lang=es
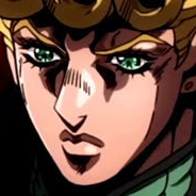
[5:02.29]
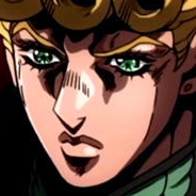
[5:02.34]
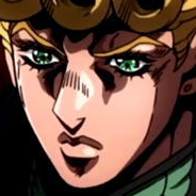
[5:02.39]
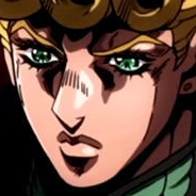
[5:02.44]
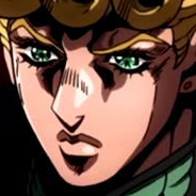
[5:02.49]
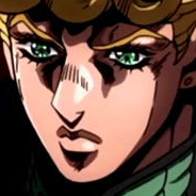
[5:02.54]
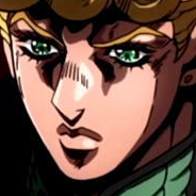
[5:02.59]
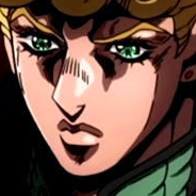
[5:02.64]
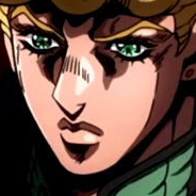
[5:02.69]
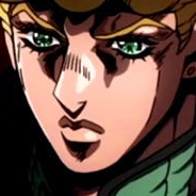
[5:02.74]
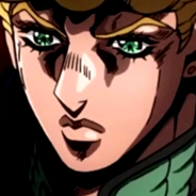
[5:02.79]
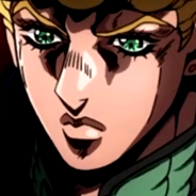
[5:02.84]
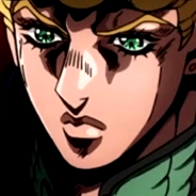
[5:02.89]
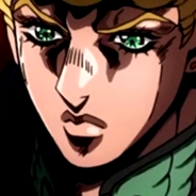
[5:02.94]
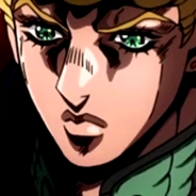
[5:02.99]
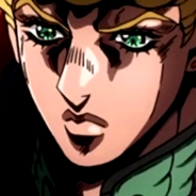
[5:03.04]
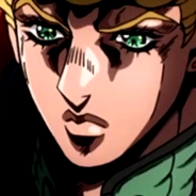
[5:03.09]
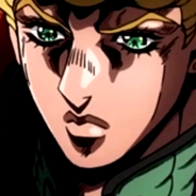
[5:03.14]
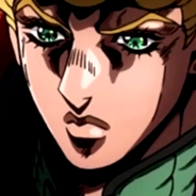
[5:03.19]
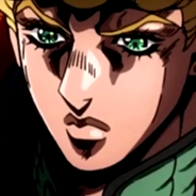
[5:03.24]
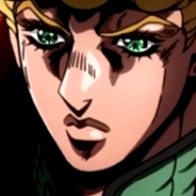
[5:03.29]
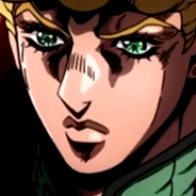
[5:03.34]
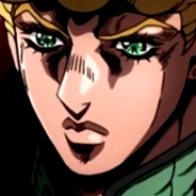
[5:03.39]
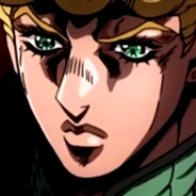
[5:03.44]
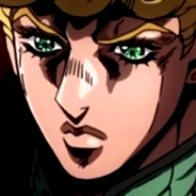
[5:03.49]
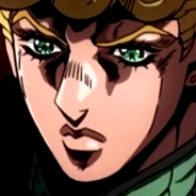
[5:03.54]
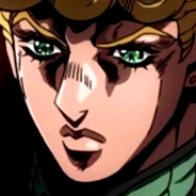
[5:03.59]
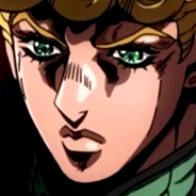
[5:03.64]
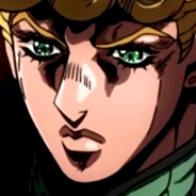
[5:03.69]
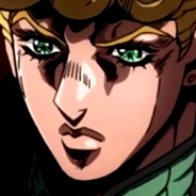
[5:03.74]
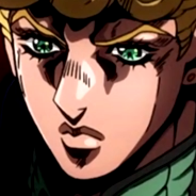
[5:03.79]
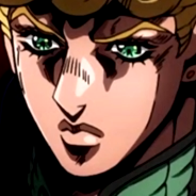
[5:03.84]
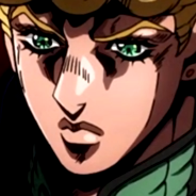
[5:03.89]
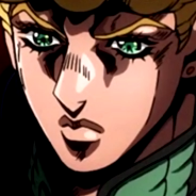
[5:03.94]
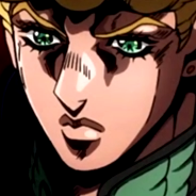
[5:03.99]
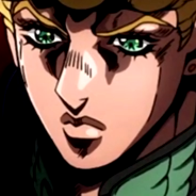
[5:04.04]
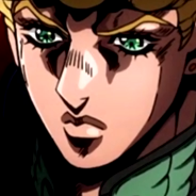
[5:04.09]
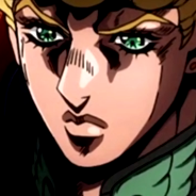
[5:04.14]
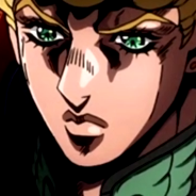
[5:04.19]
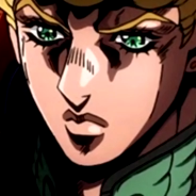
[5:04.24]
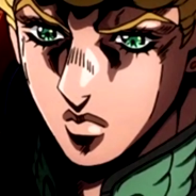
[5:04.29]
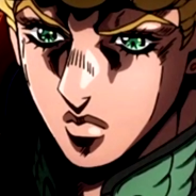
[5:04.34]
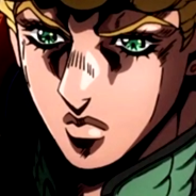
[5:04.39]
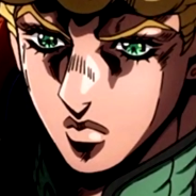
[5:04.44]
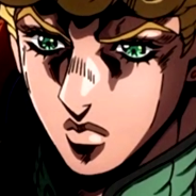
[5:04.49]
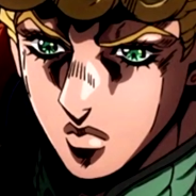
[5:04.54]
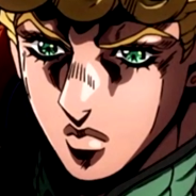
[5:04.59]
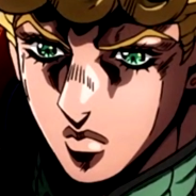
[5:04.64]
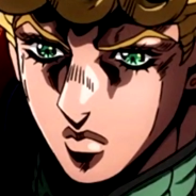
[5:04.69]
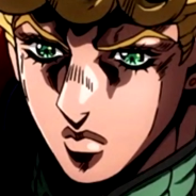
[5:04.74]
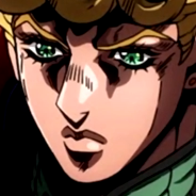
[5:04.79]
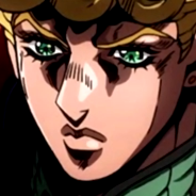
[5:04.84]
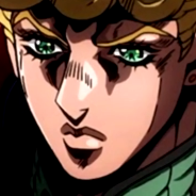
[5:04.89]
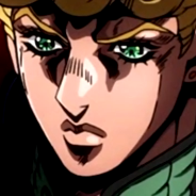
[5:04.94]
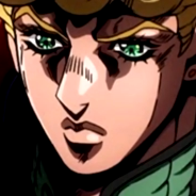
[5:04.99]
tiene un hijo que de una forma bizarra es tanto hijo